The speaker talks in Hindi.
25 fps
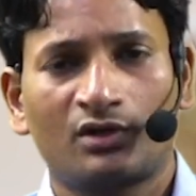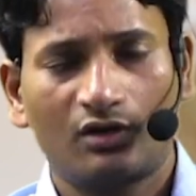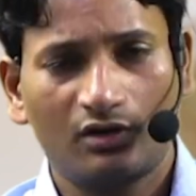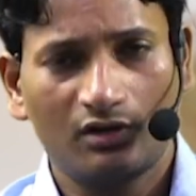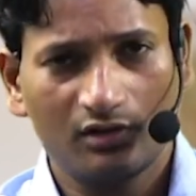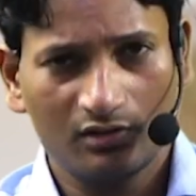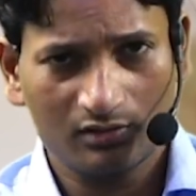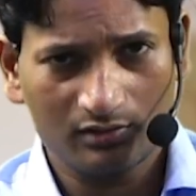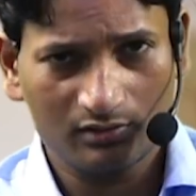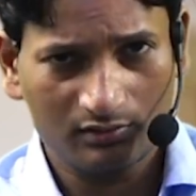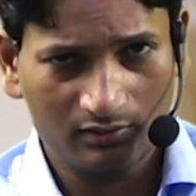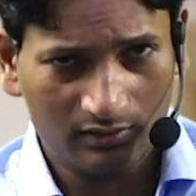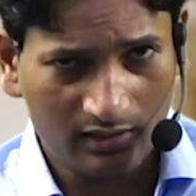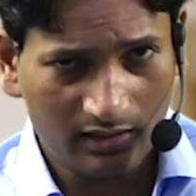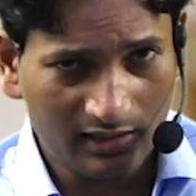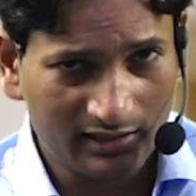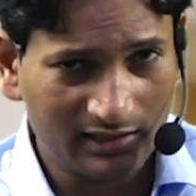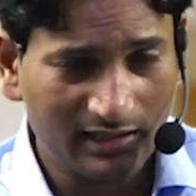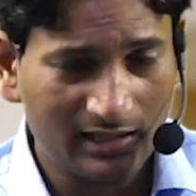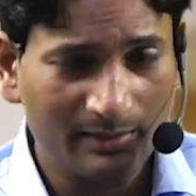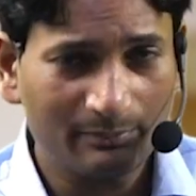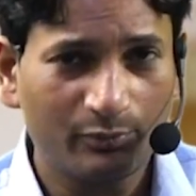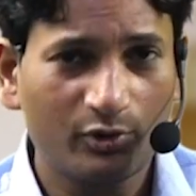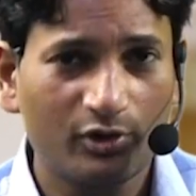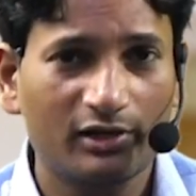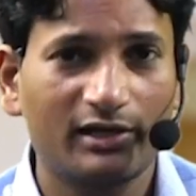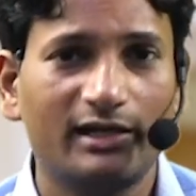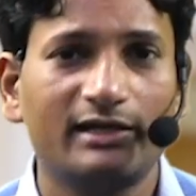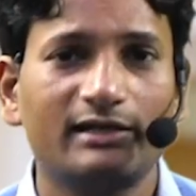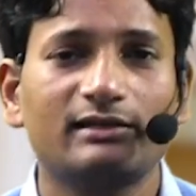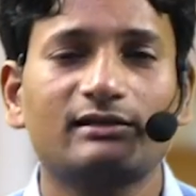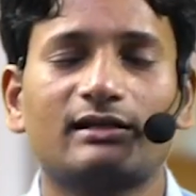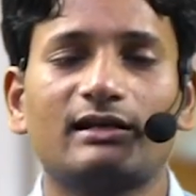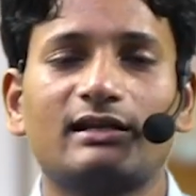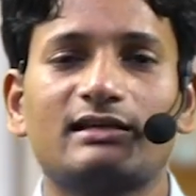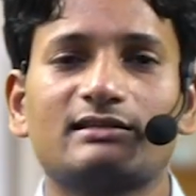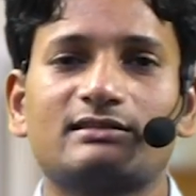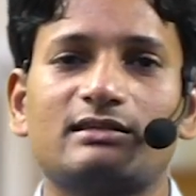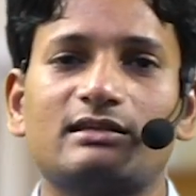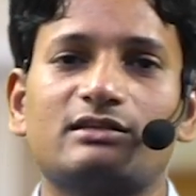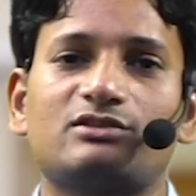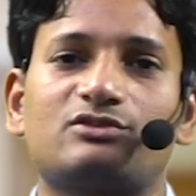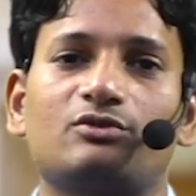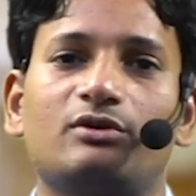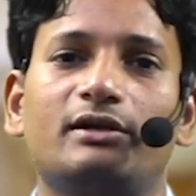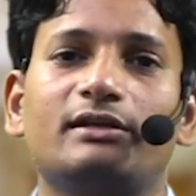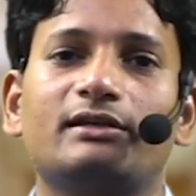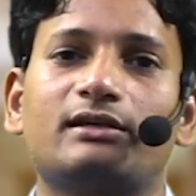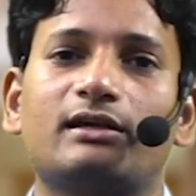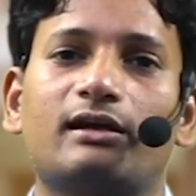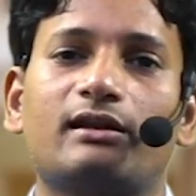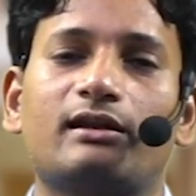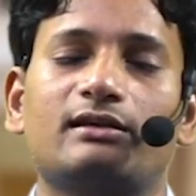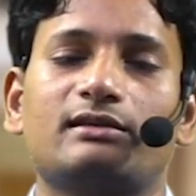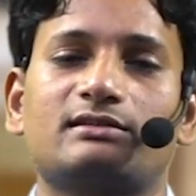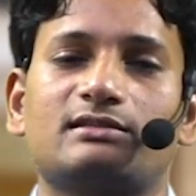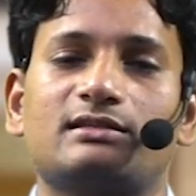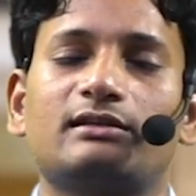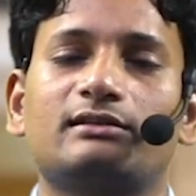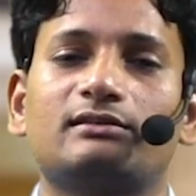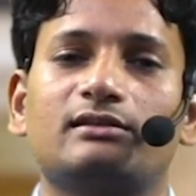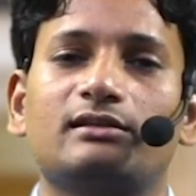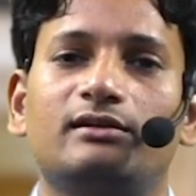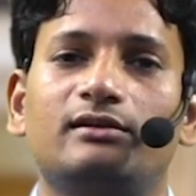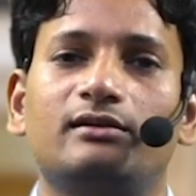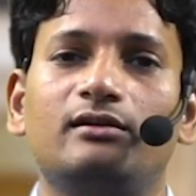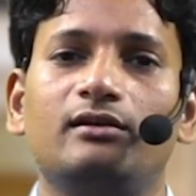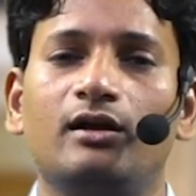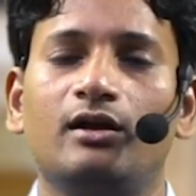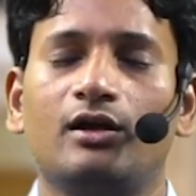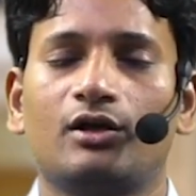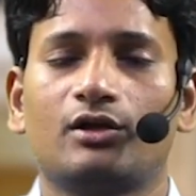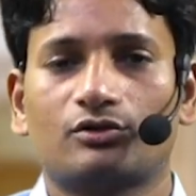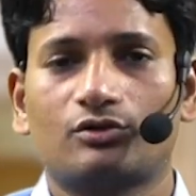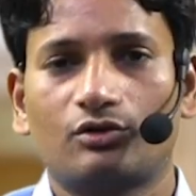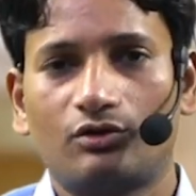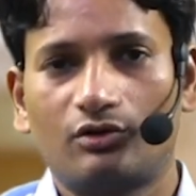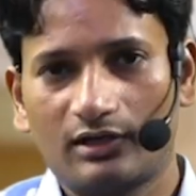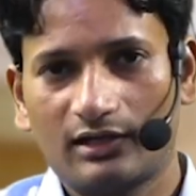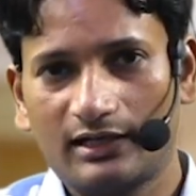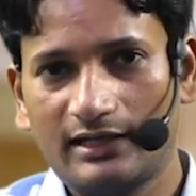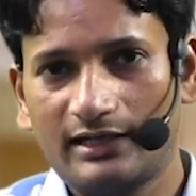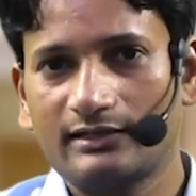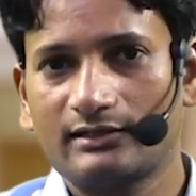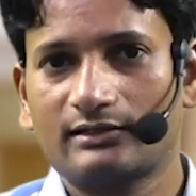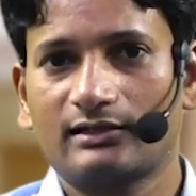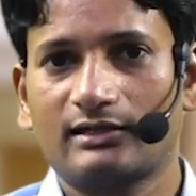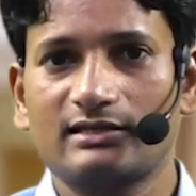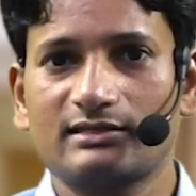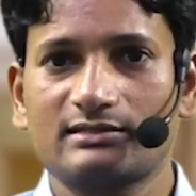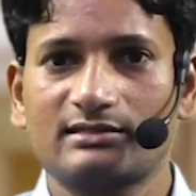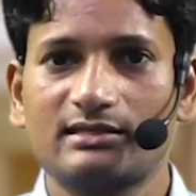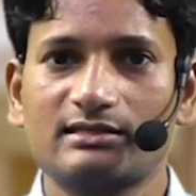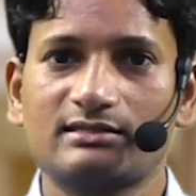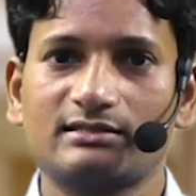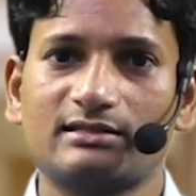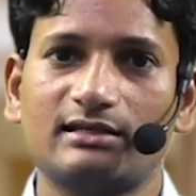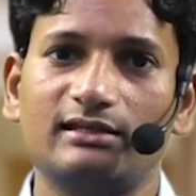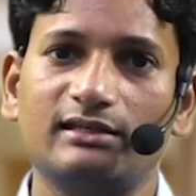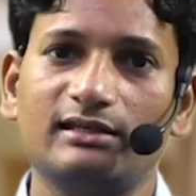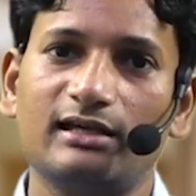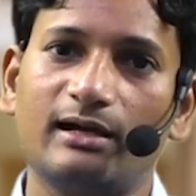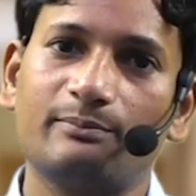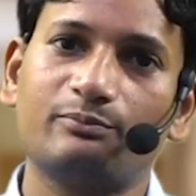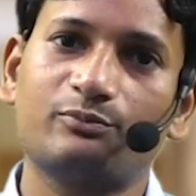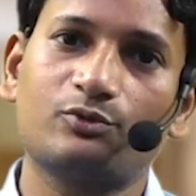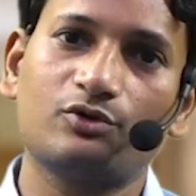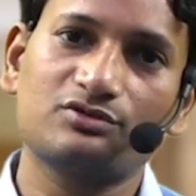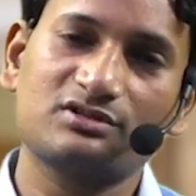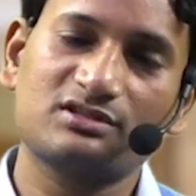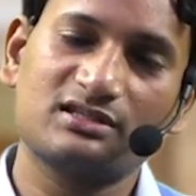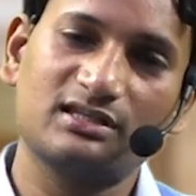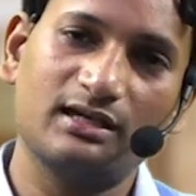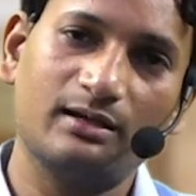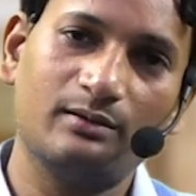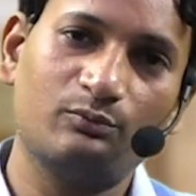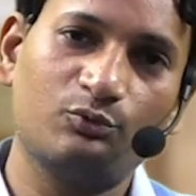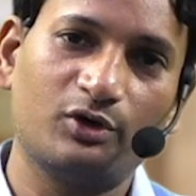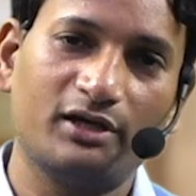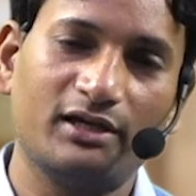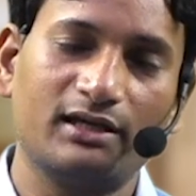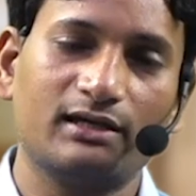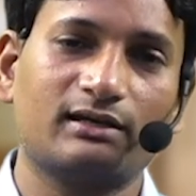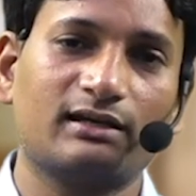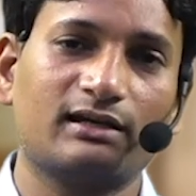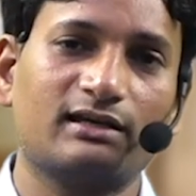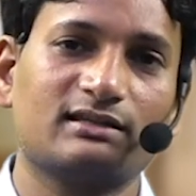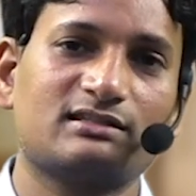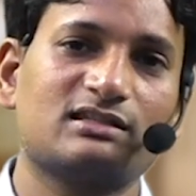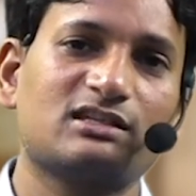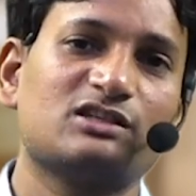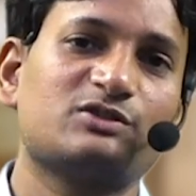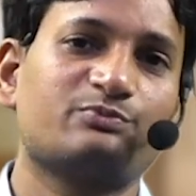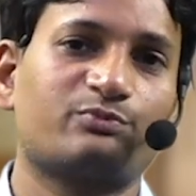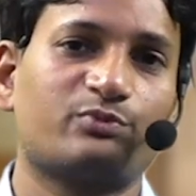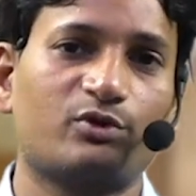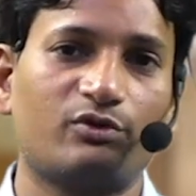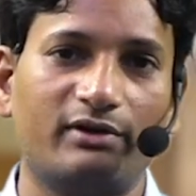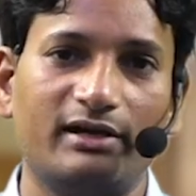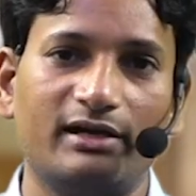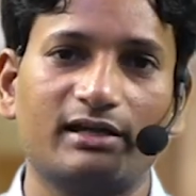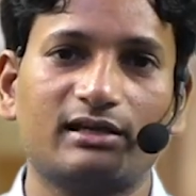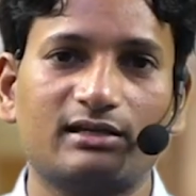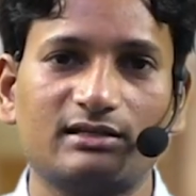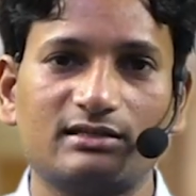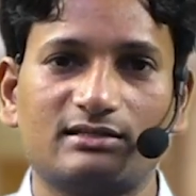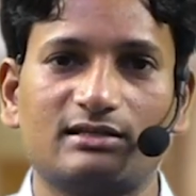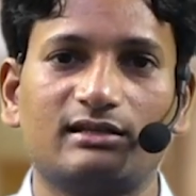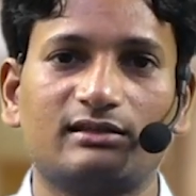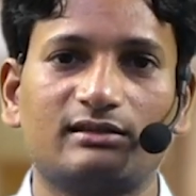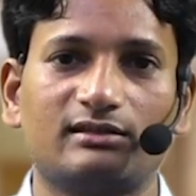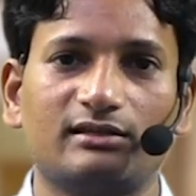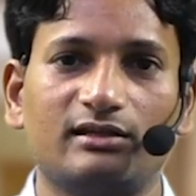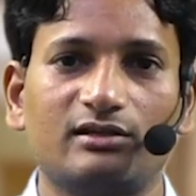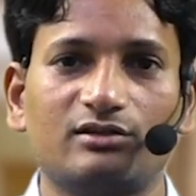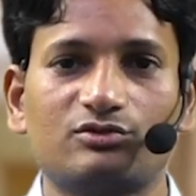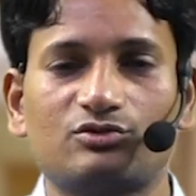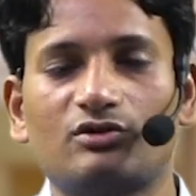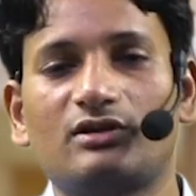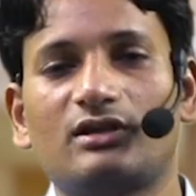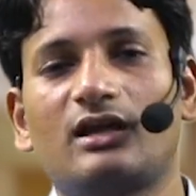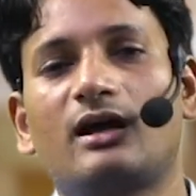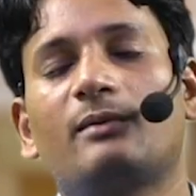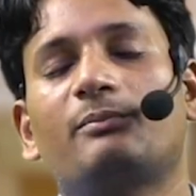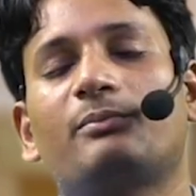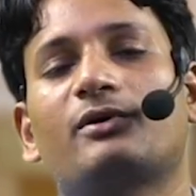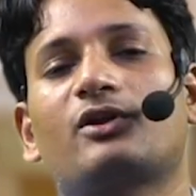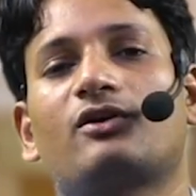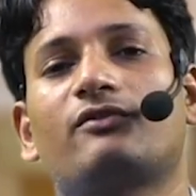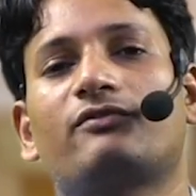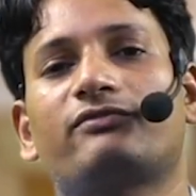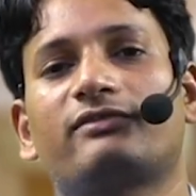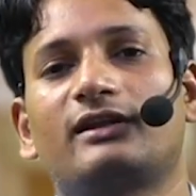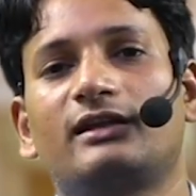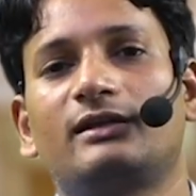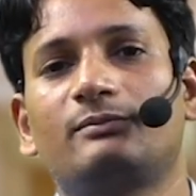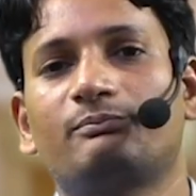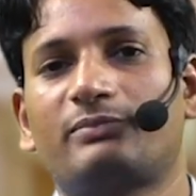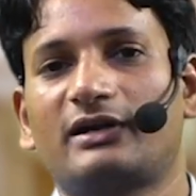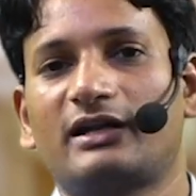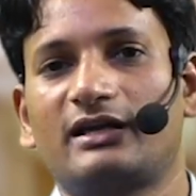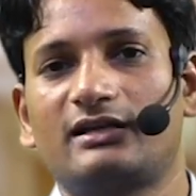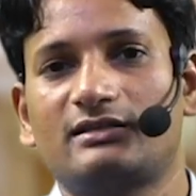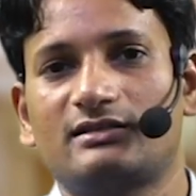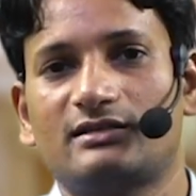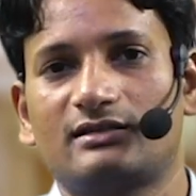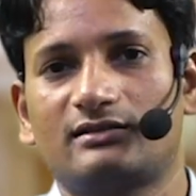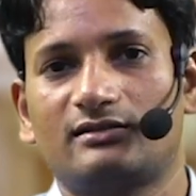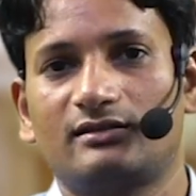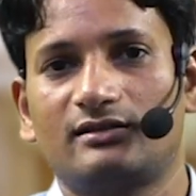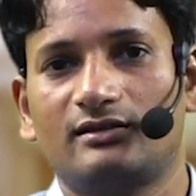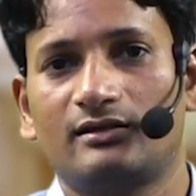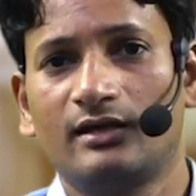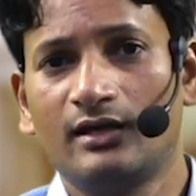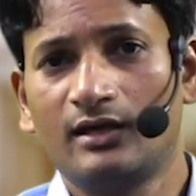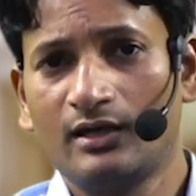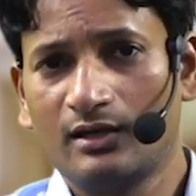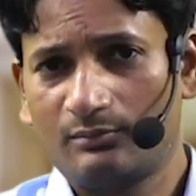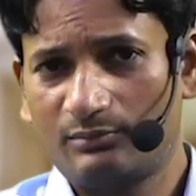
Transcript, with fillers: और अगर आप ऑनलाइन क्लासेस ज्वाइन करना चाहते हैं तो ऑनलाइन क्लासेस के लिए आपको सेम वही क्लासेस प्रोवाइड की जाती हैं जो यहाँ पर ऑफलाइन पढ़ाई जाती हैं